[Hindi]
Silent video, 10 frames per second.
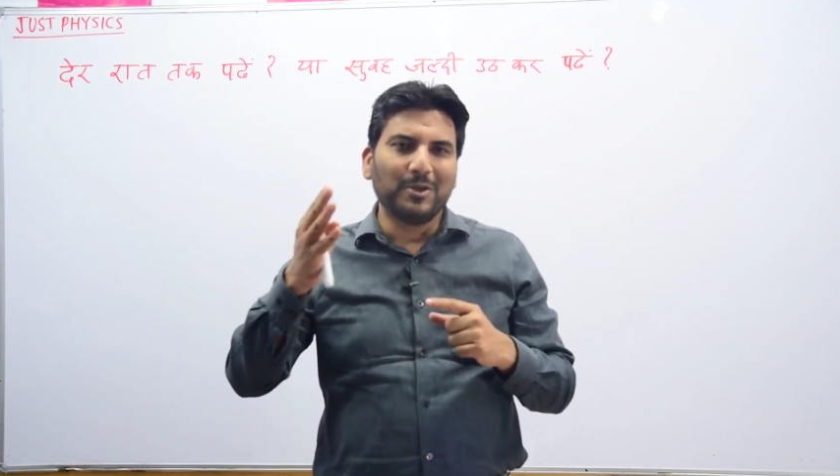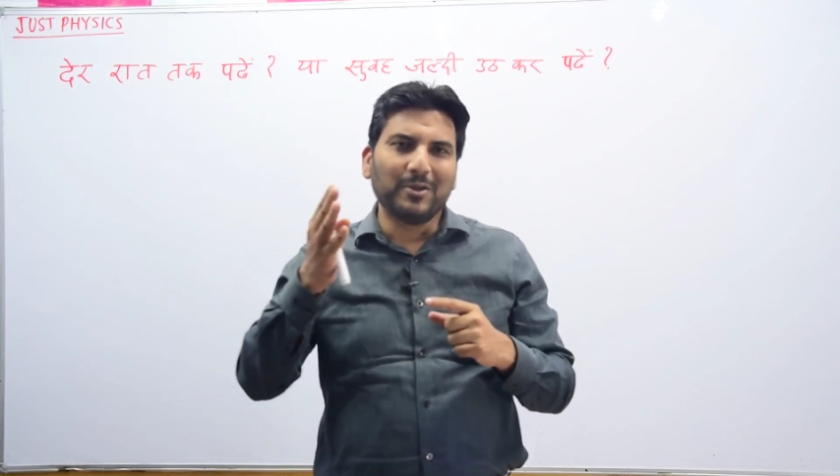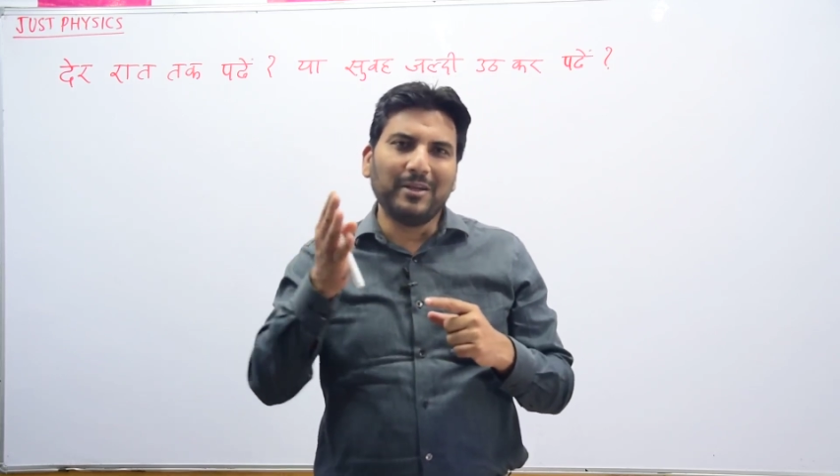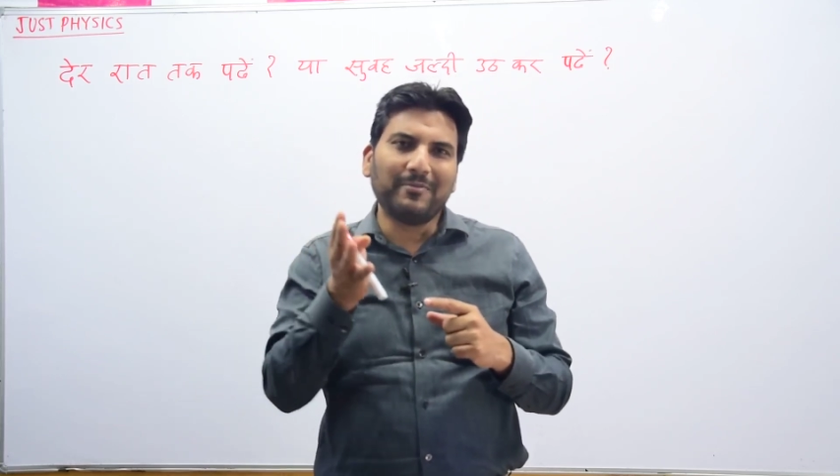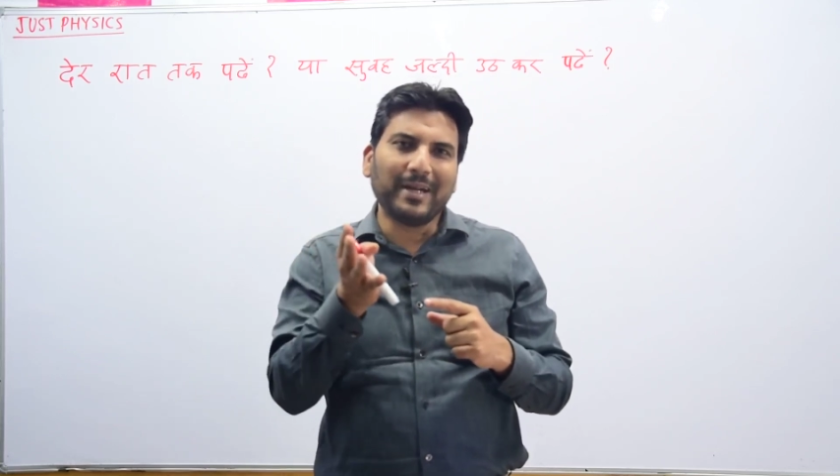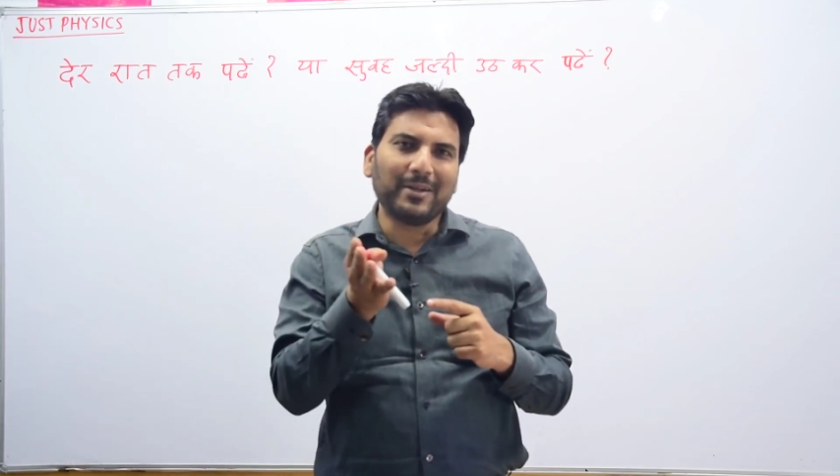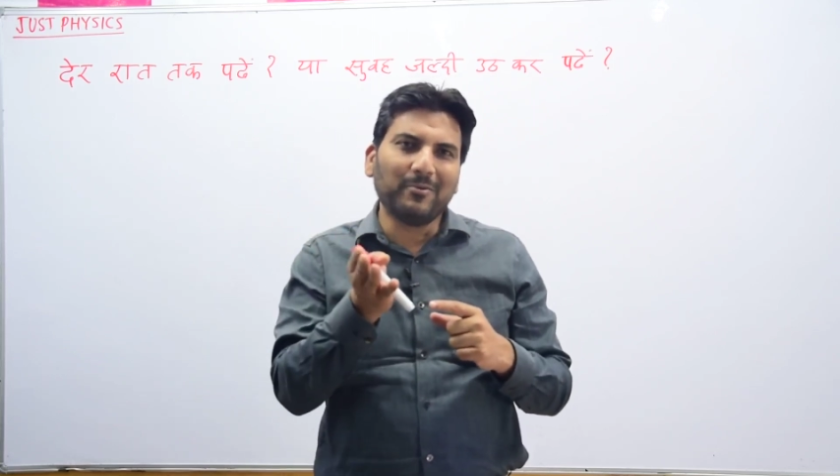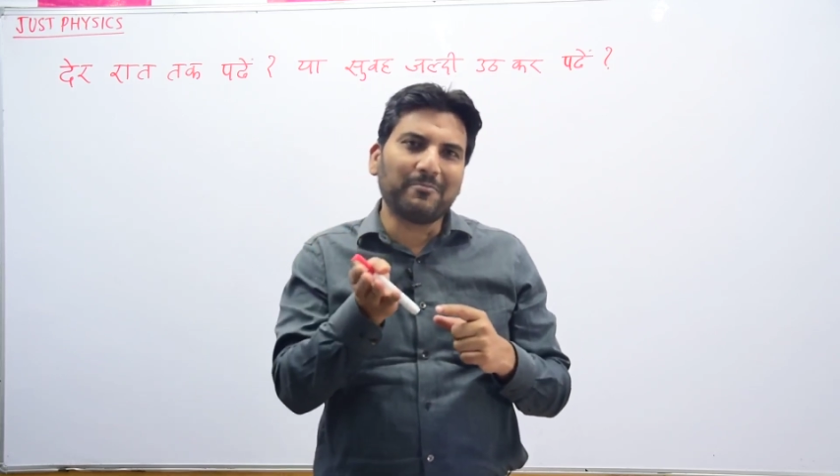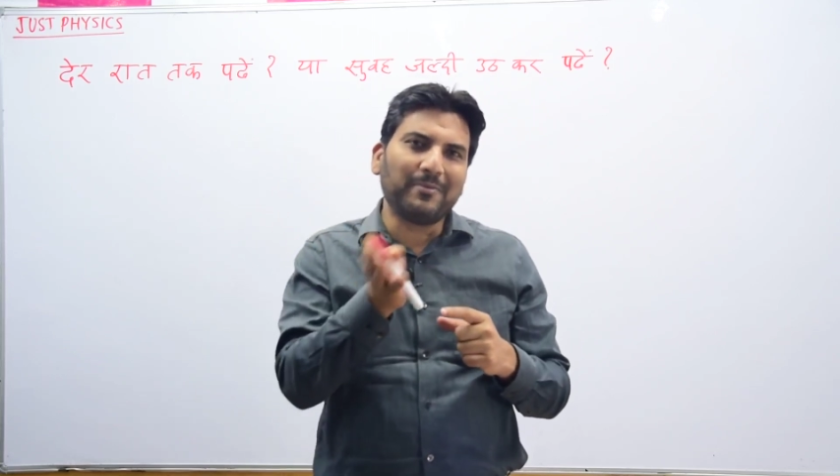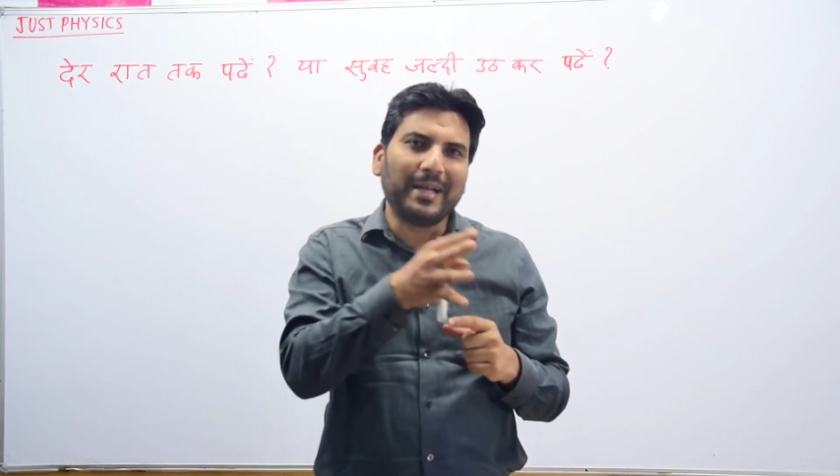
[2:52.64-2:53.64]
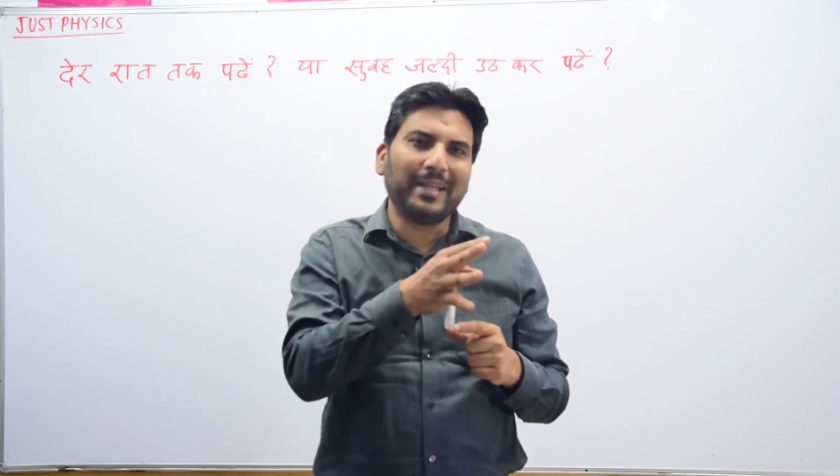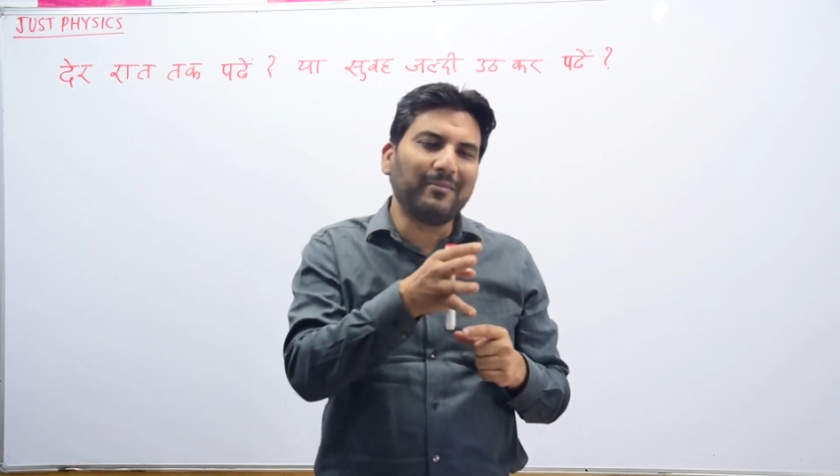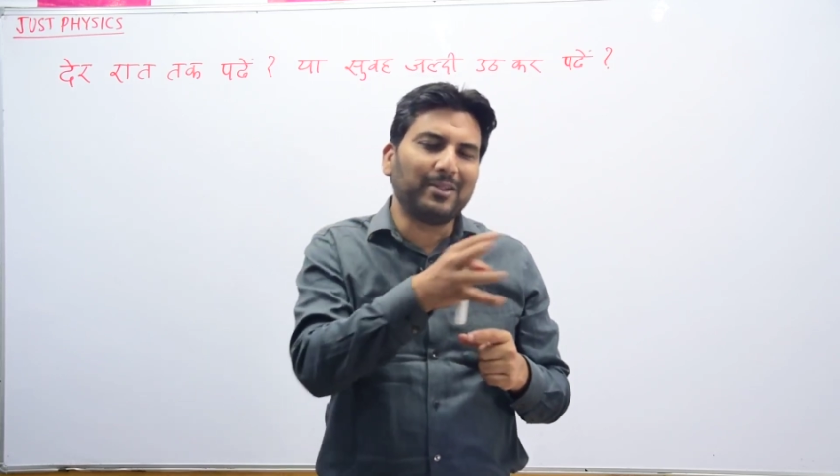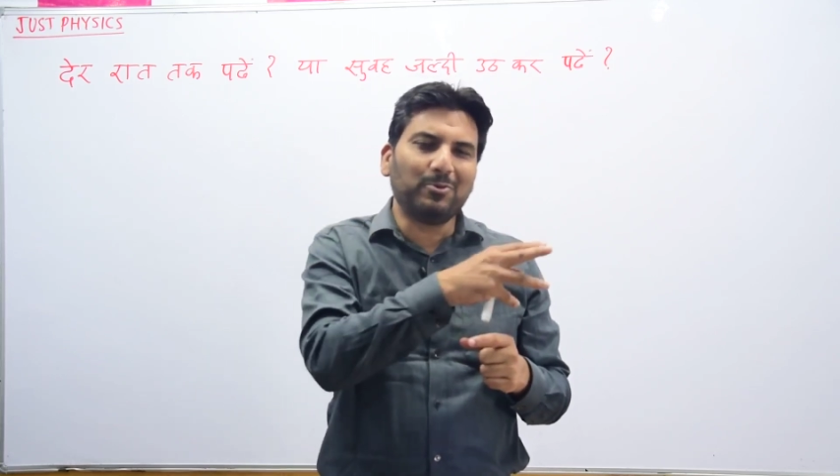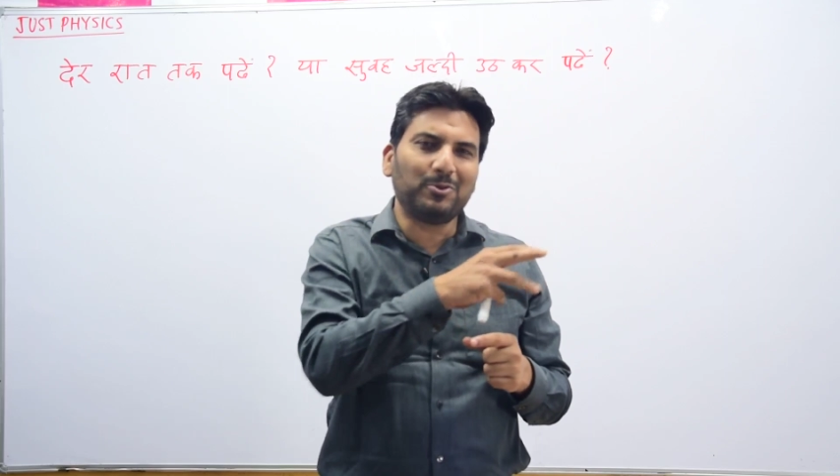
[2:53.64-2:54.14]
तो इनफैक्ट यू आर
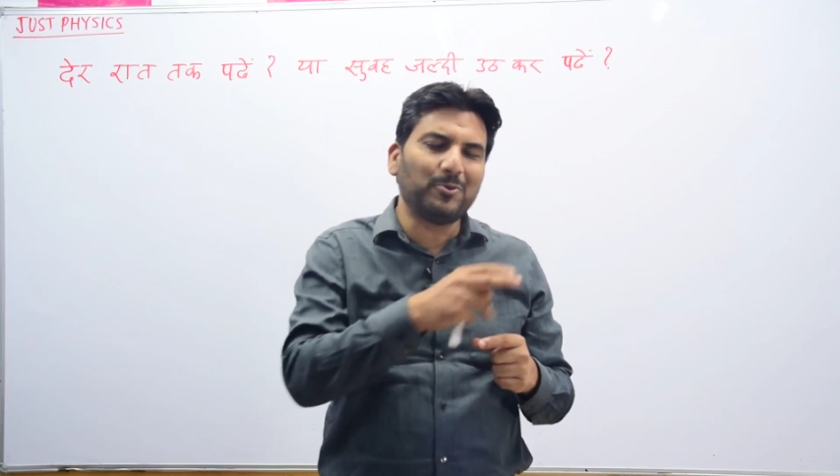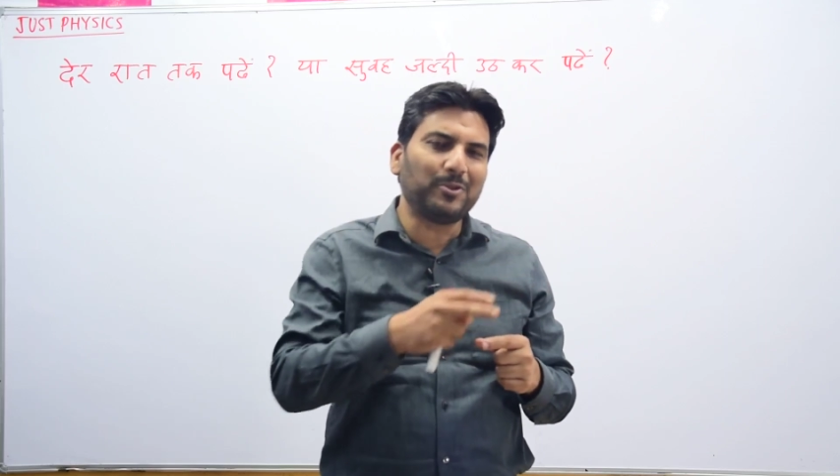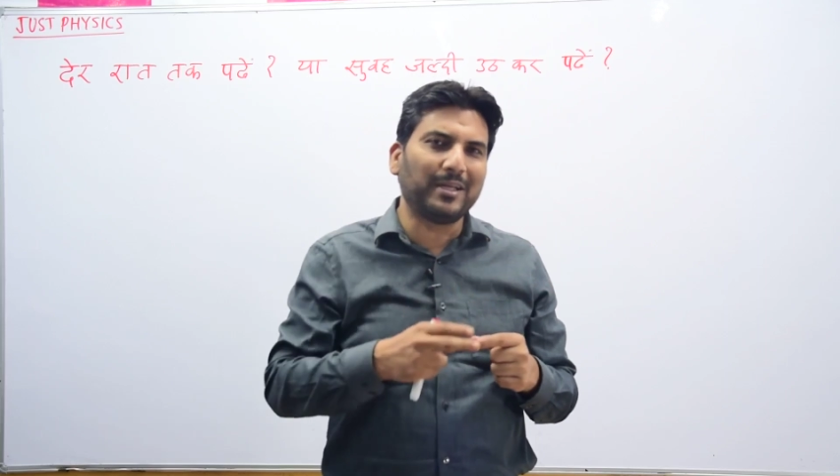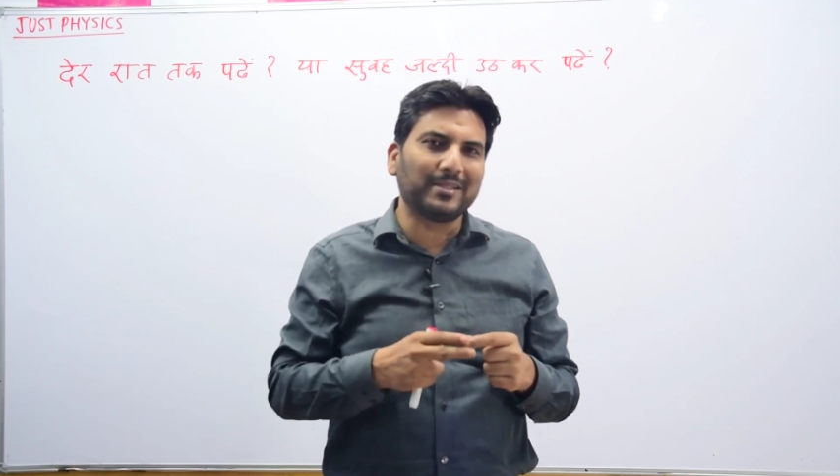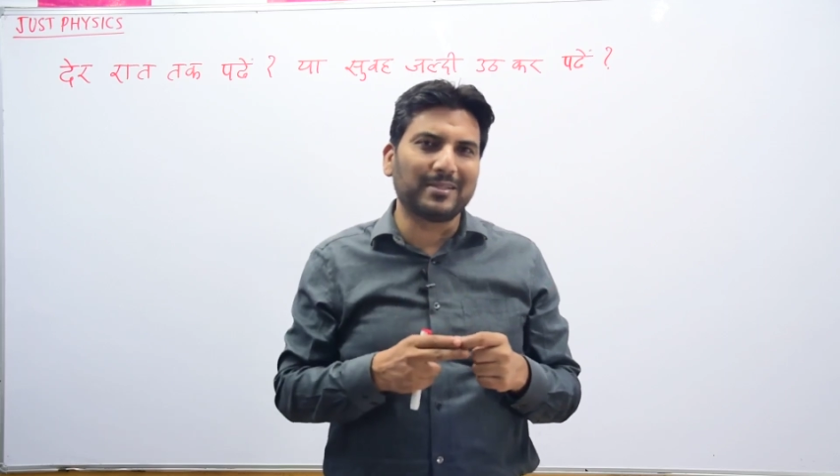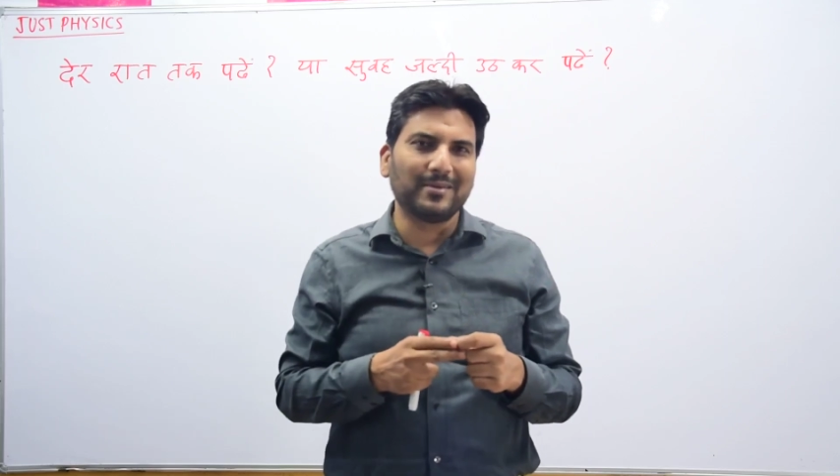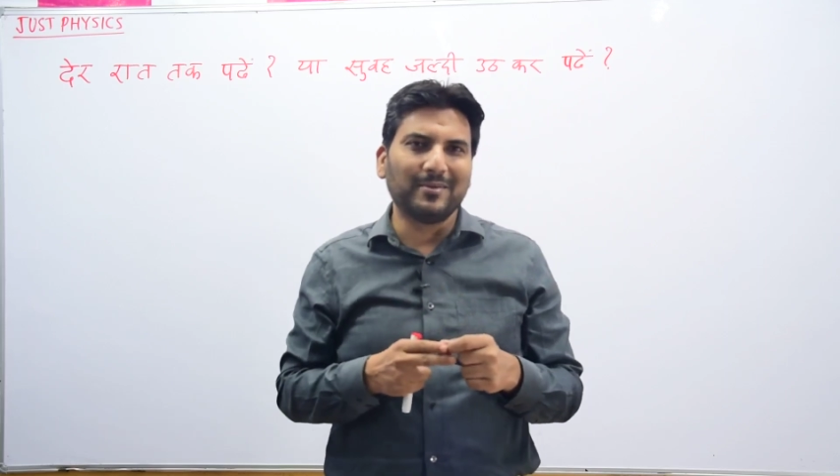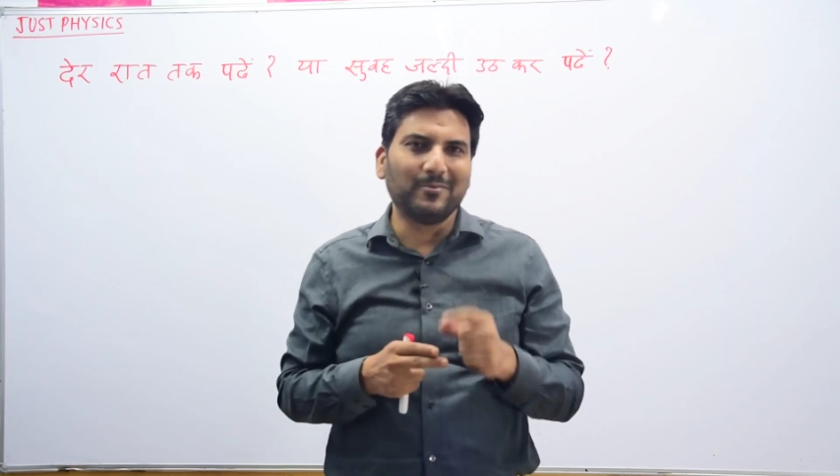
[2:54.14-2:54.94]
फाइटिंग विद टू थिंग्स